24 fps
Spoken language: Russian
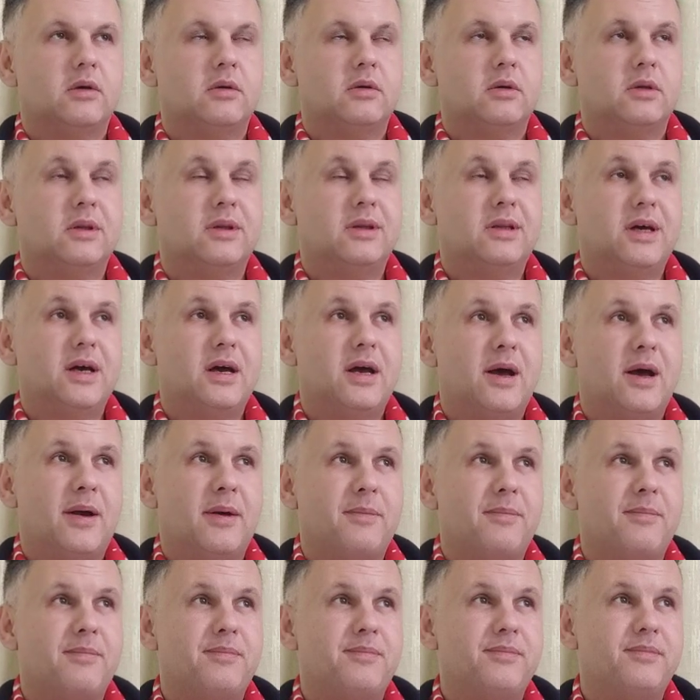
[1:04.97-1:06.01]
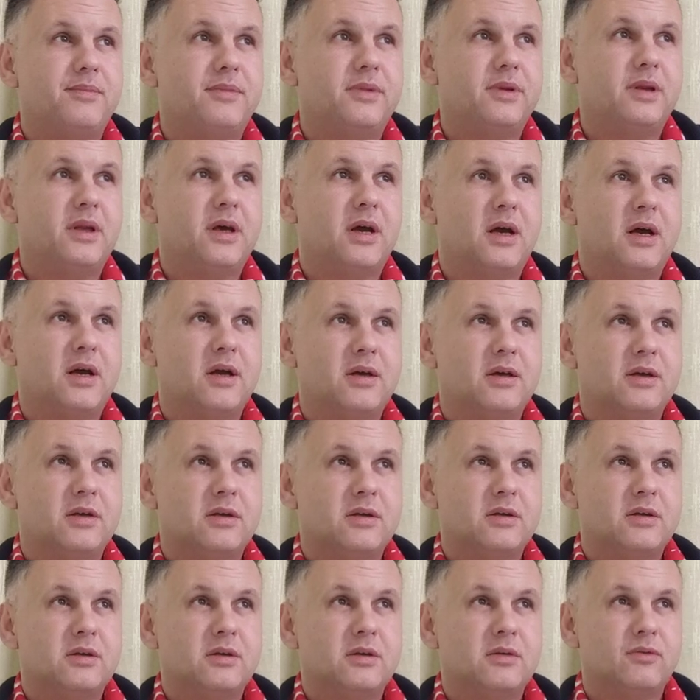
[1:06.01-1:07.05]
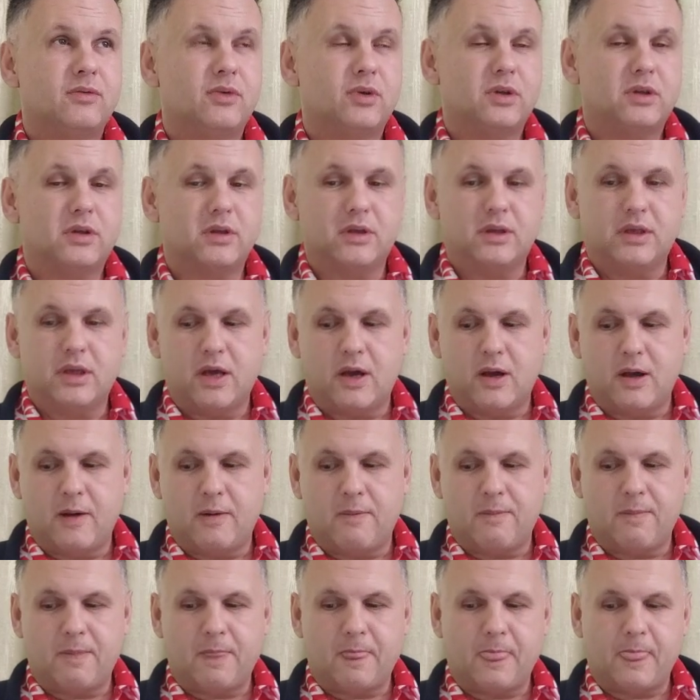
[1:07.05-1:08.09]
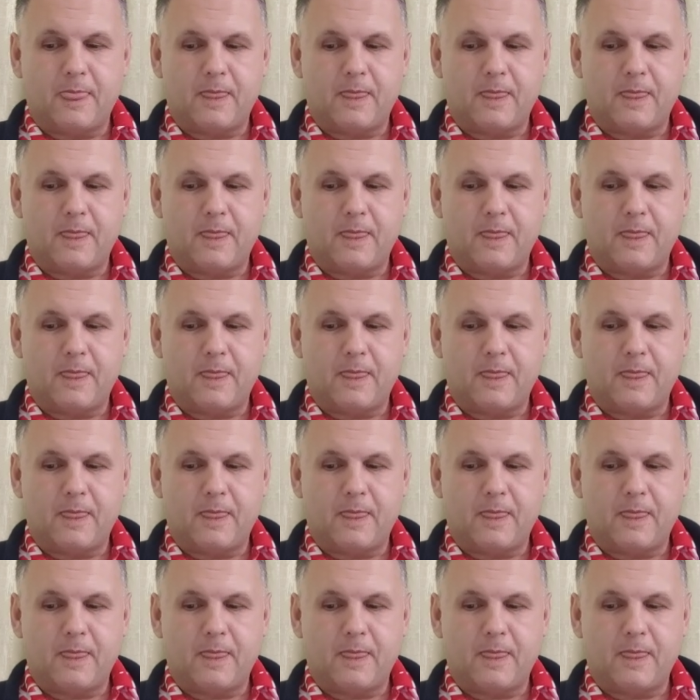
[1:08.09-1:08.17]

Да, да. Вот я